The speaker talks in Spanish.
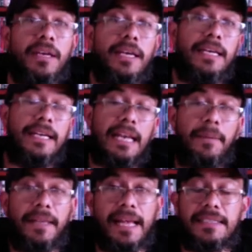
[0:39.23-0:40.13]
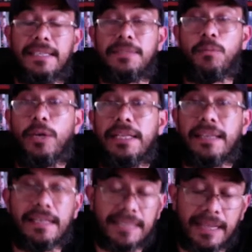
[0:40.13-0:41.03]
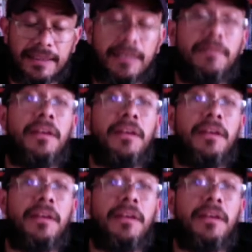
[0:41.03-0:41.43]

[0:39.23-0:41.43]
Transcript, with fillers: y que la verdad es que es muy interesante,